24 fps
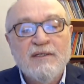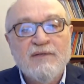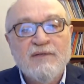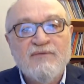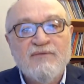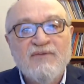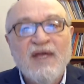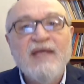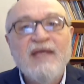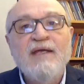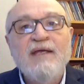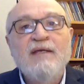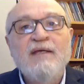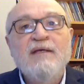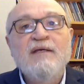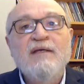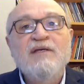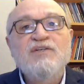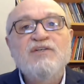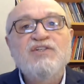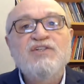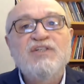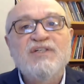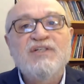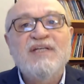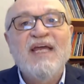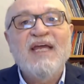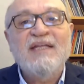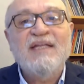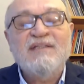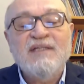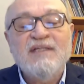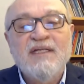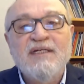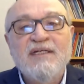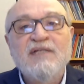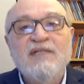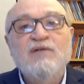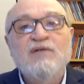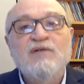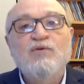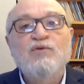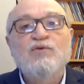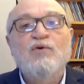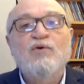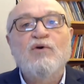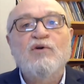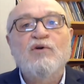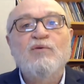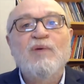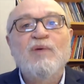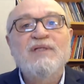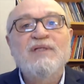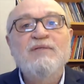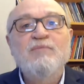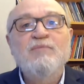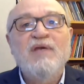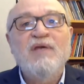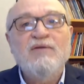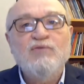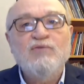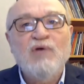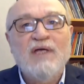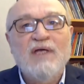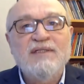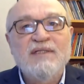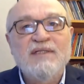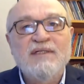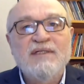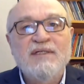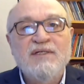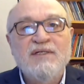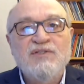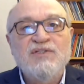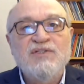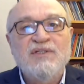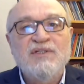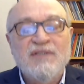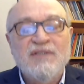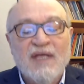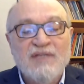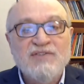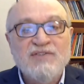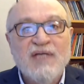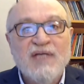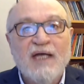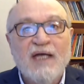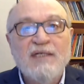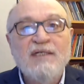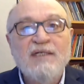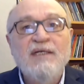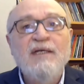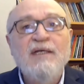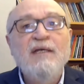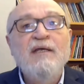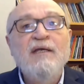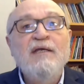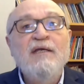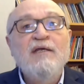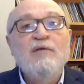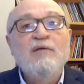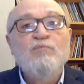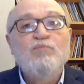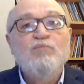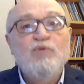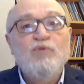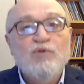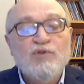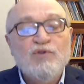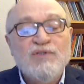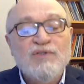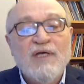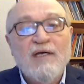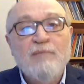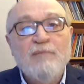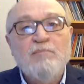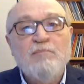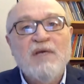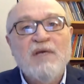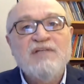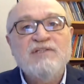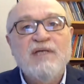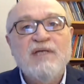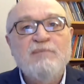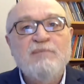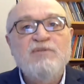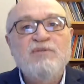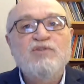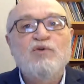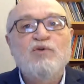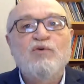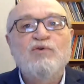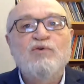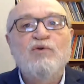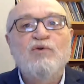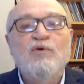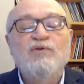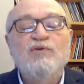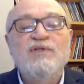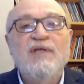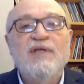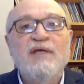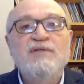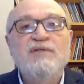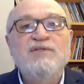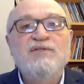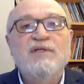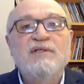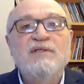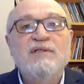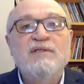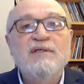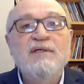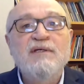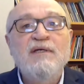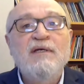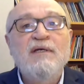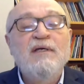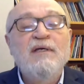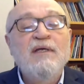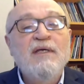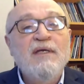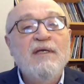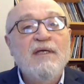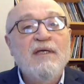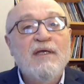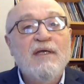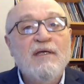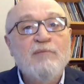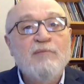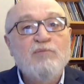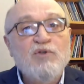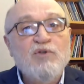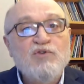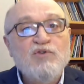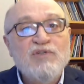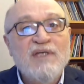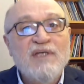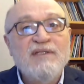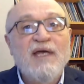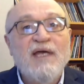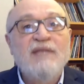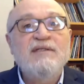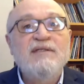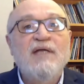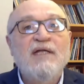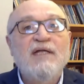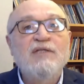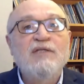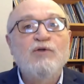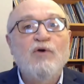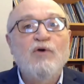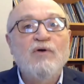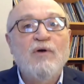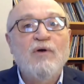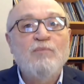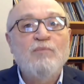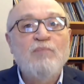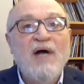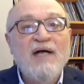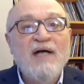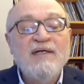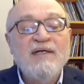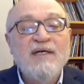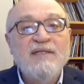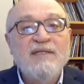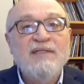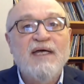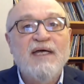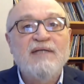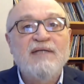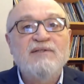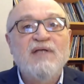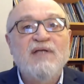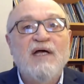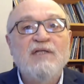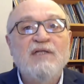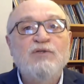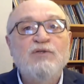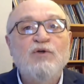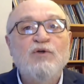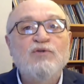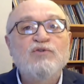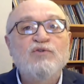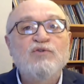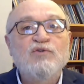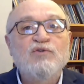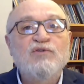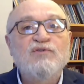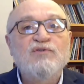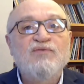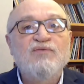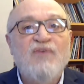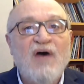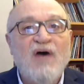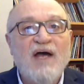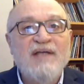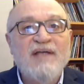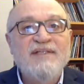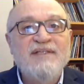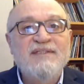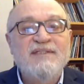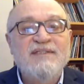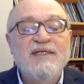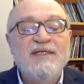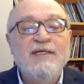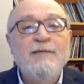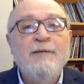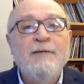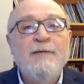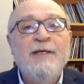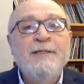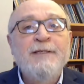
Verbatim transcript: ve şirketlerin kur korumalı mevduatları için geçerli. Burada başka bir sorun ortaya çıktı. E, bütçeden de alıyor, bankadan da alıyorsunuz faizi